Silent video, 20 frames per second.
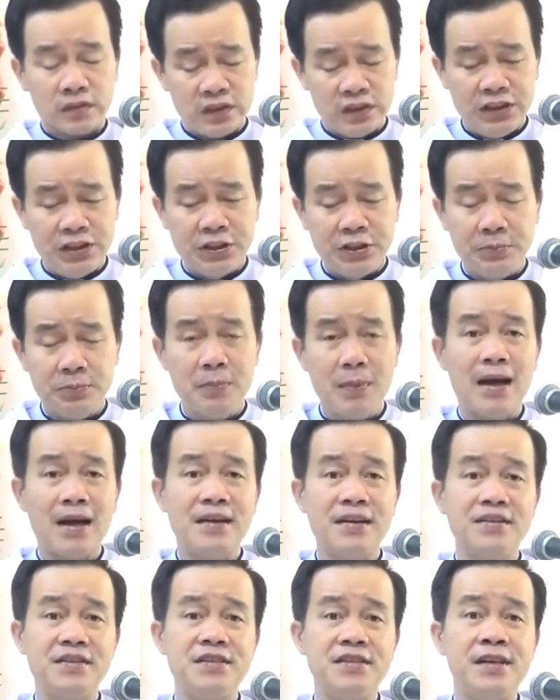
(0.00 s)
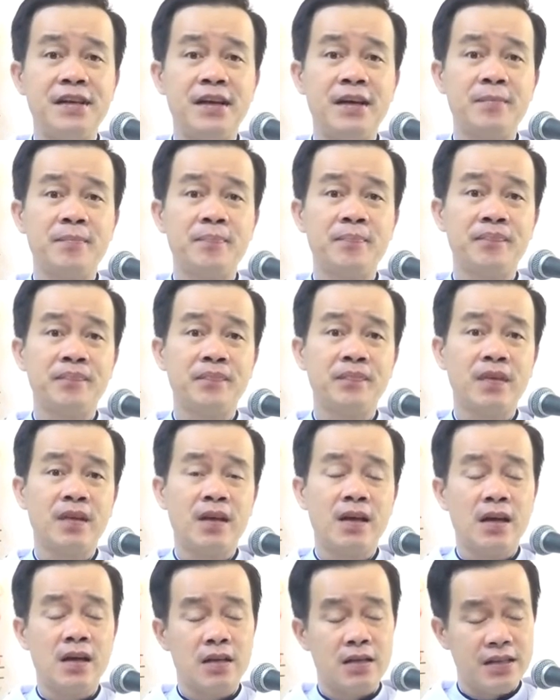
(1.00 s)
thương bạn chị em
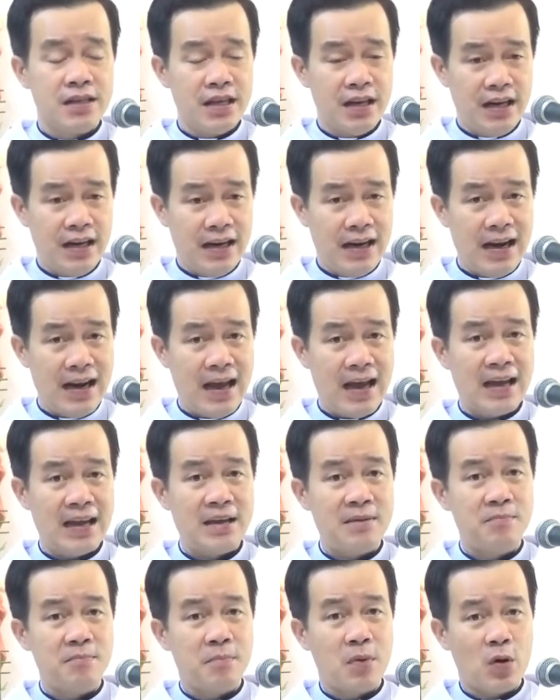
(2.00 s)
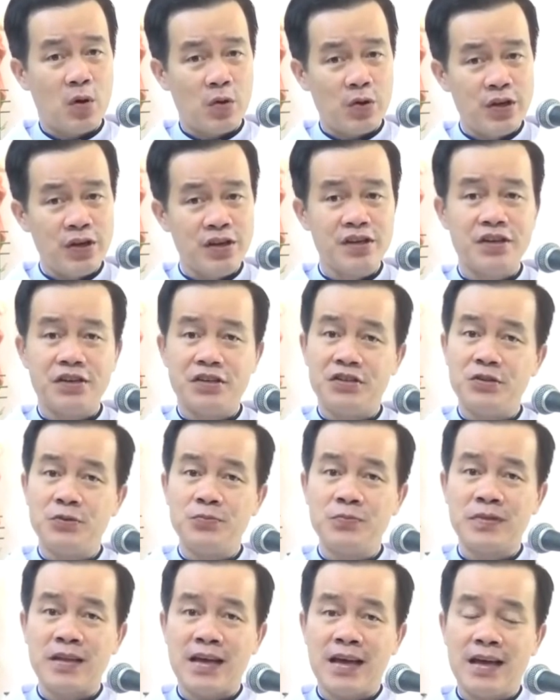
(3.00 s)
nhìn lại mỗi người
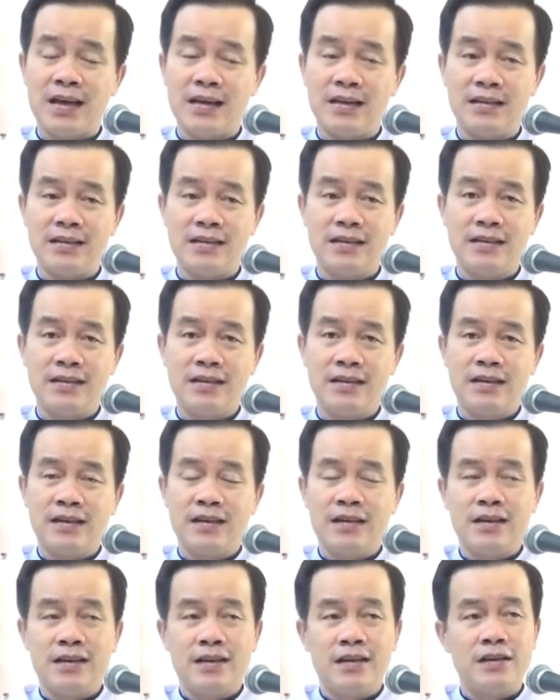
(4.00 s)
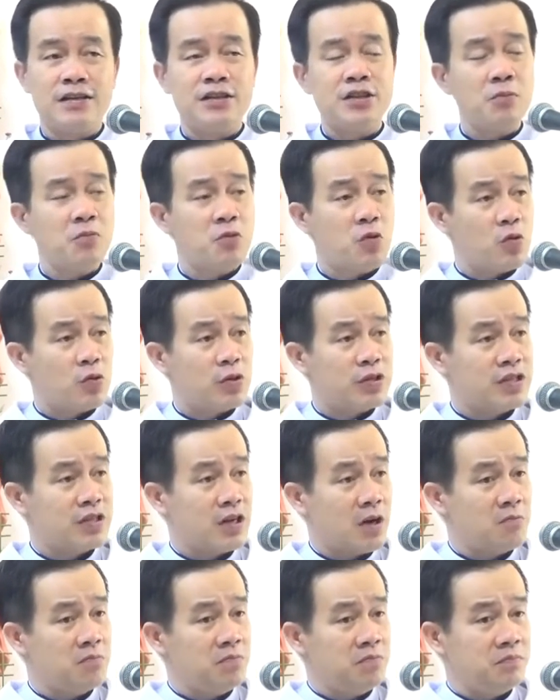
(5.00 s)
chúng ta trong cuộc
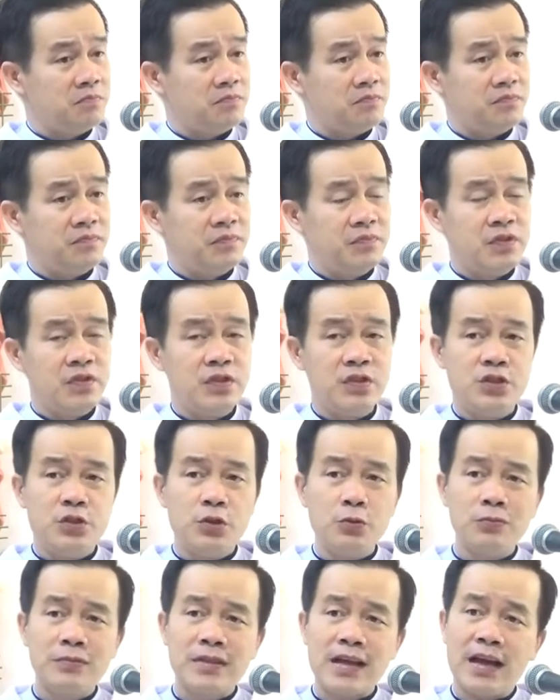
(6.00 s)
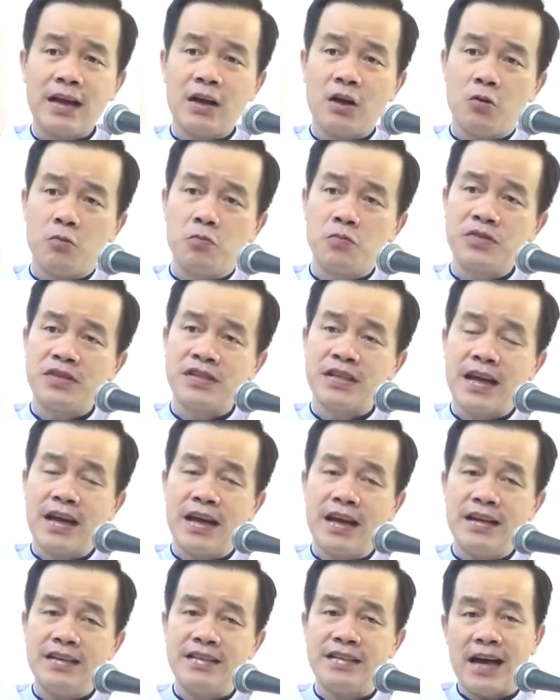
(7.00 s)
sống chúng ta cũng
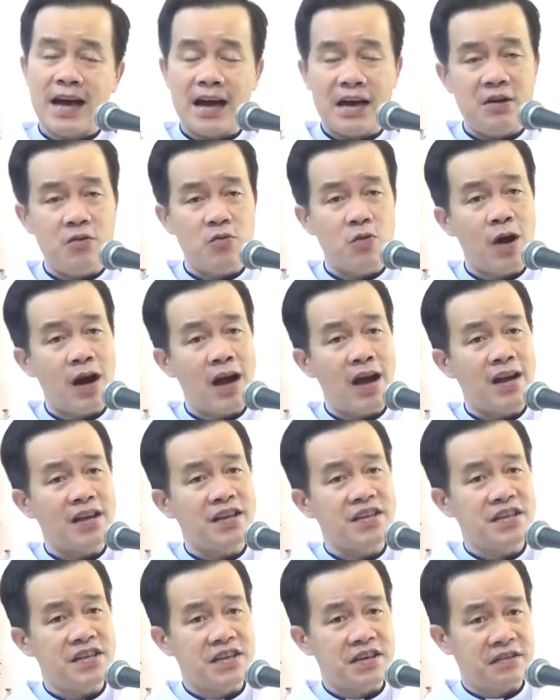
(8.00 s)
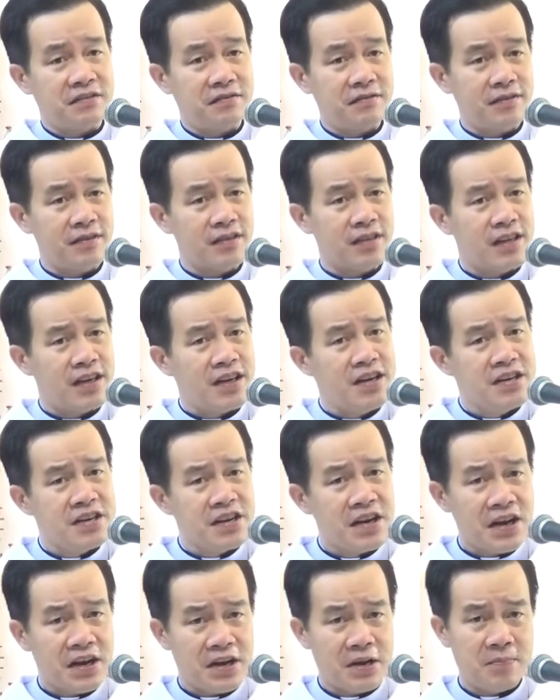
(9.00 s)
sẽ trải qua những kinh
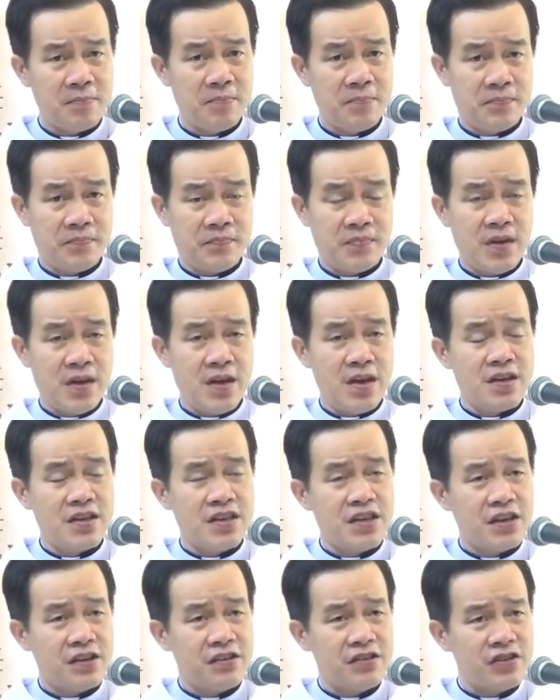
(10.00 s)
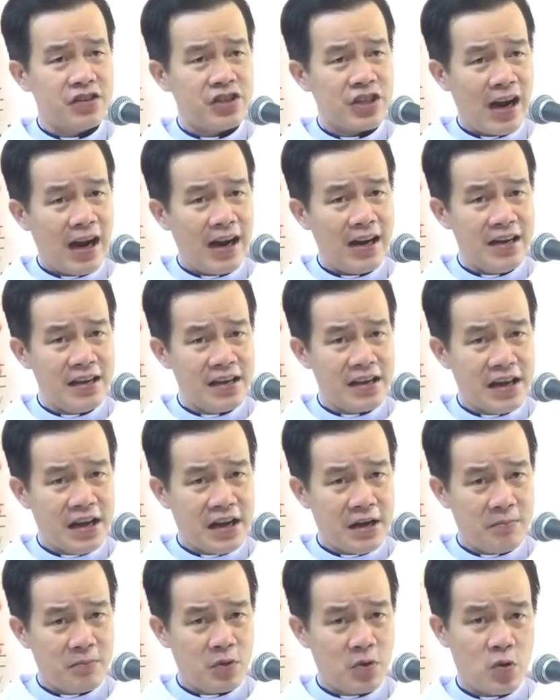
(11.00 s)
nghiệm những trải
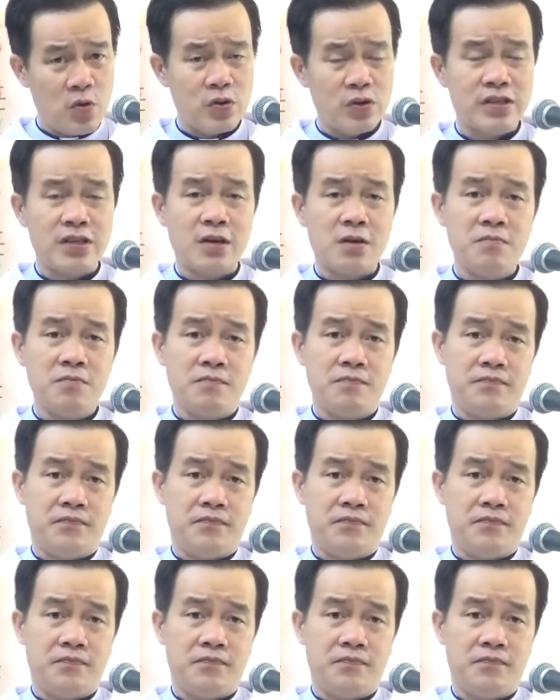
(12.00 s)
nghiệm cuộc sống